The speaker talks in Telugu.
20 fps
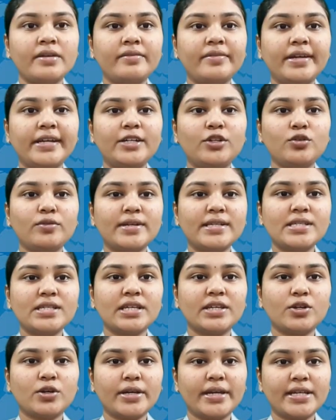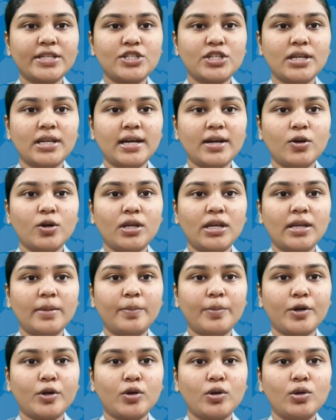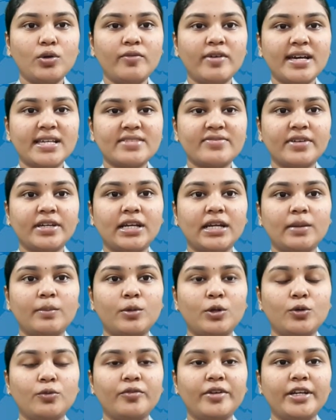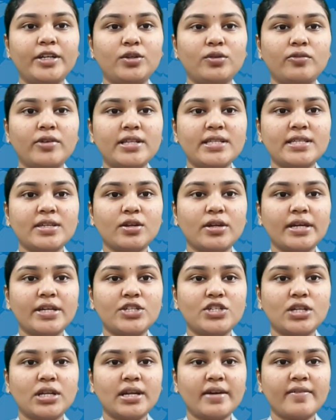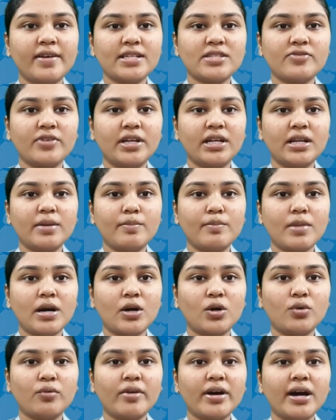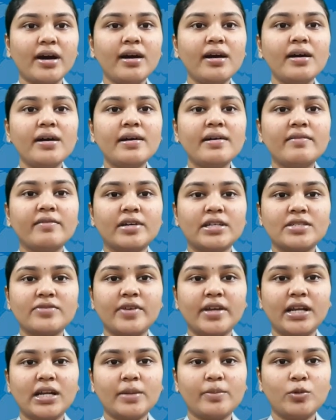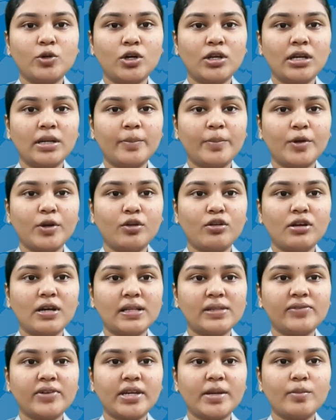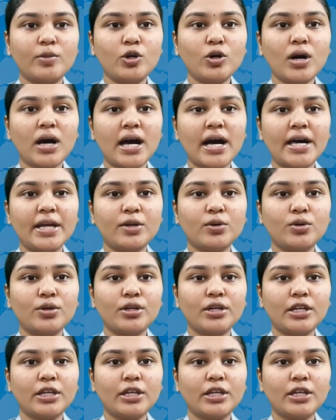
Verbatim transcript: వి టూ వన్ జీరో ఏ జిల్లా గొల్లప్రోలు వాస్వి క్లబ్లు వి టూ వన్ జీరో ఏ జిల్లా వాస్వి క్లబ్ మగువ వస్వి క్లబ్ గొల్లప్రోలు ఆధ్వర్యంలో ఆరుగురు